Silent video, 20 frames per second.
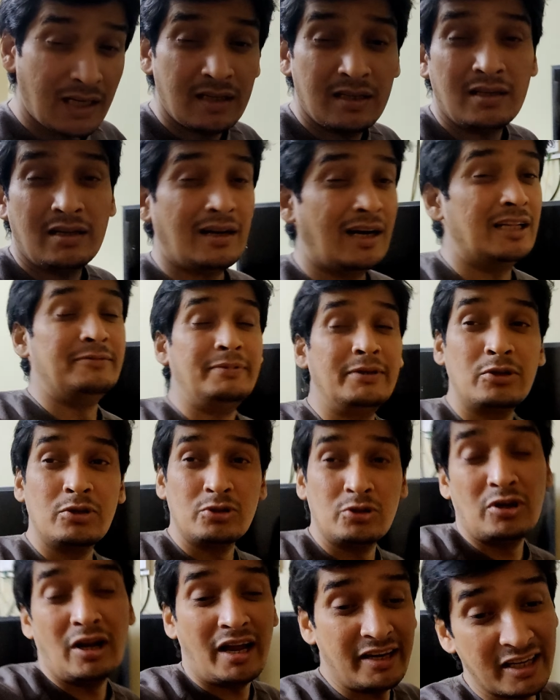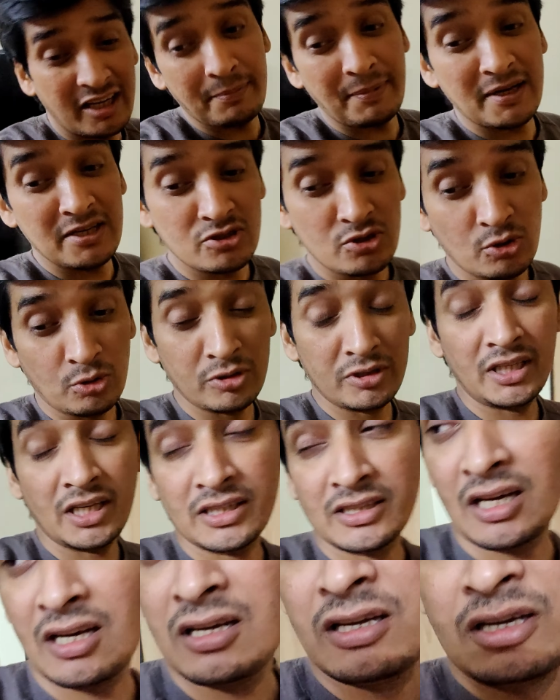ही रहा अद्विक को तो नानी के पास छोड़
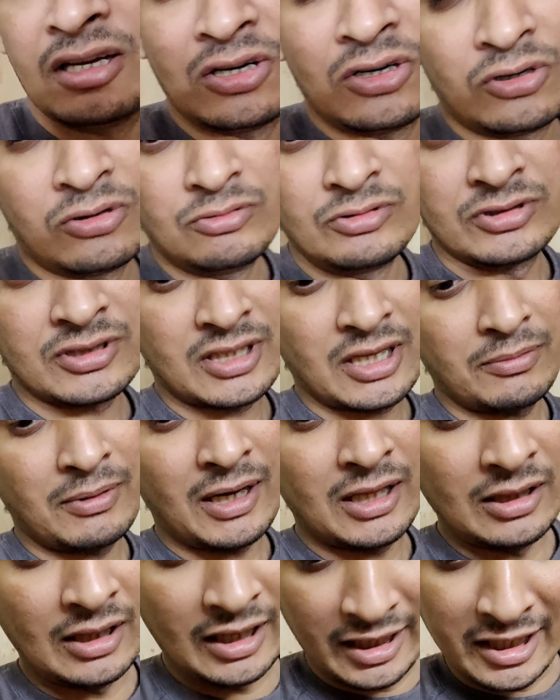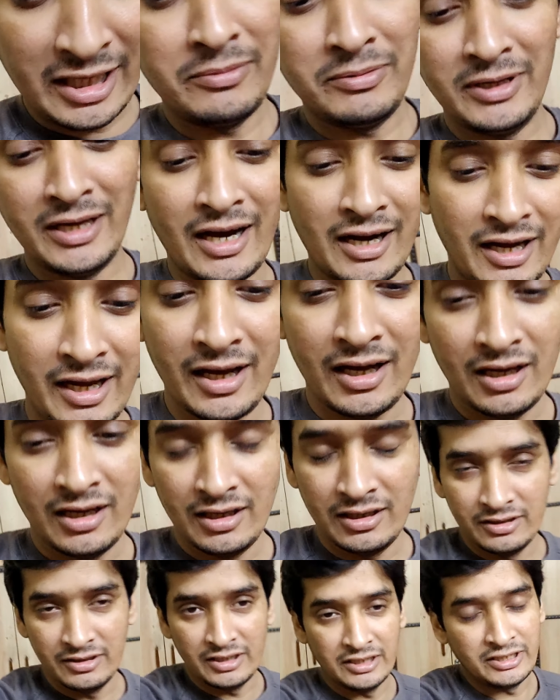दिया था उसके बाद लेके भी आ
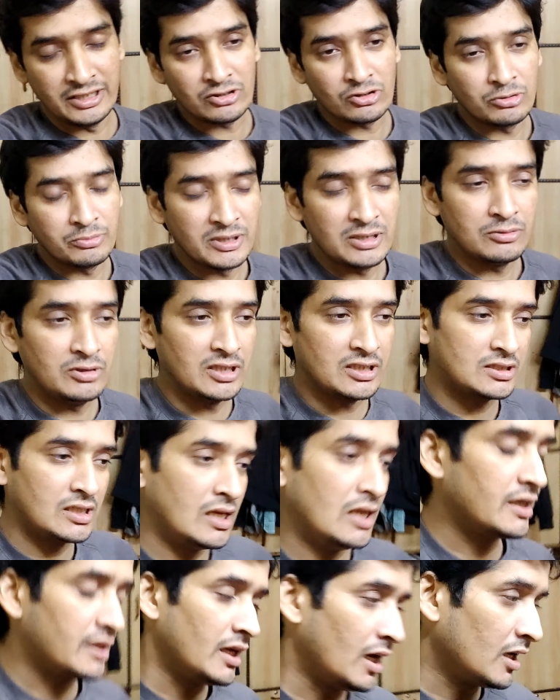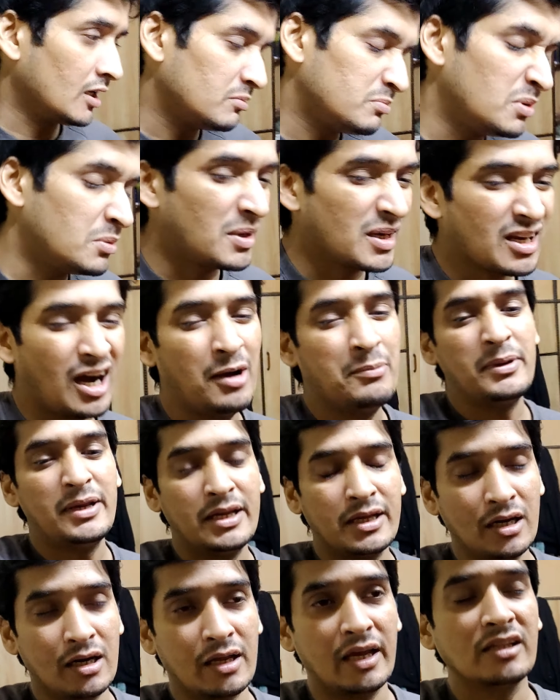गया निधि को भी उधर से लेके आ गया फिर मैं
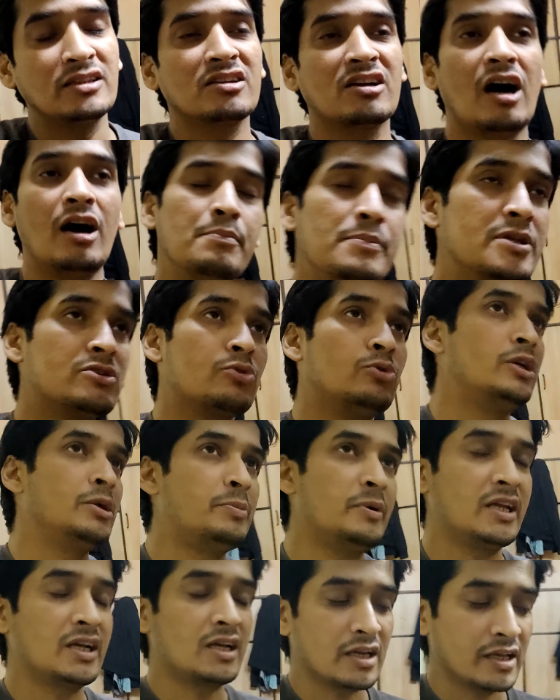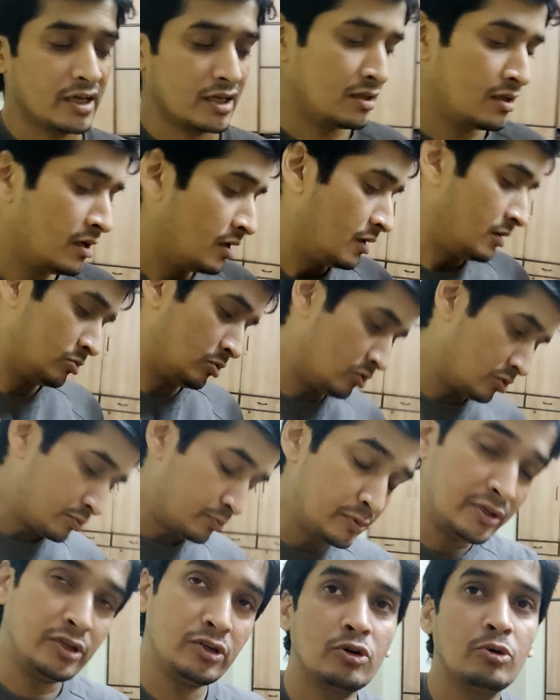काम पे निकल गया तो काम पे स्कूटी पे निकल गया तो
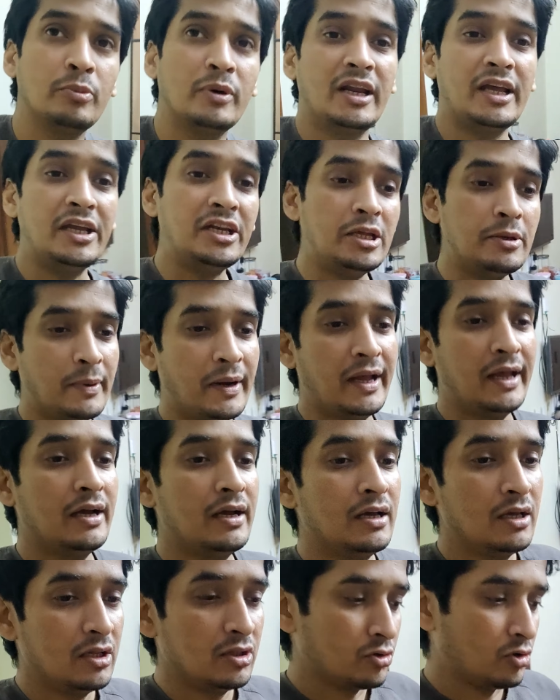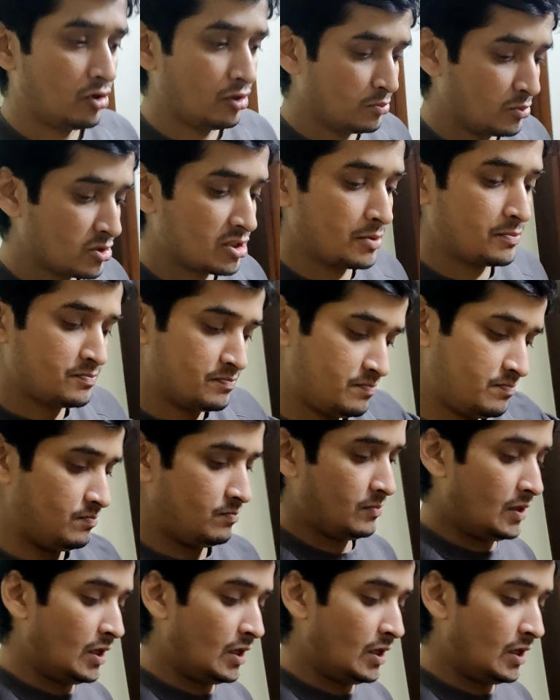उस वीडियो को बना ही नहीं पाया तो ऑलमोस्ट अब